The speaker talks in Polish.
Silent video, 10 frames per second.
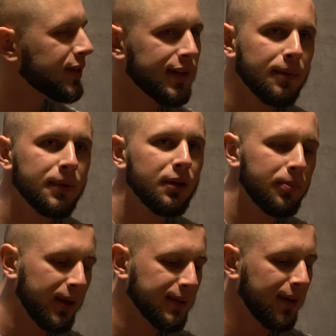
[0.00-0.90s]
czasami do
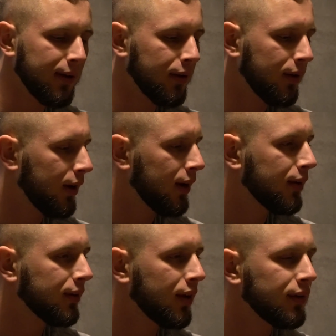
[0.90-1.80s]
pieca,
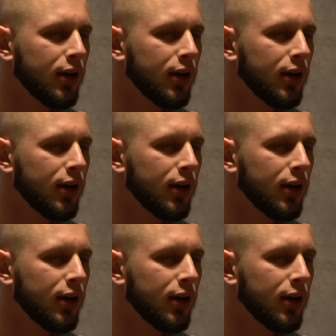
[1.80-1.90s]
ale nie,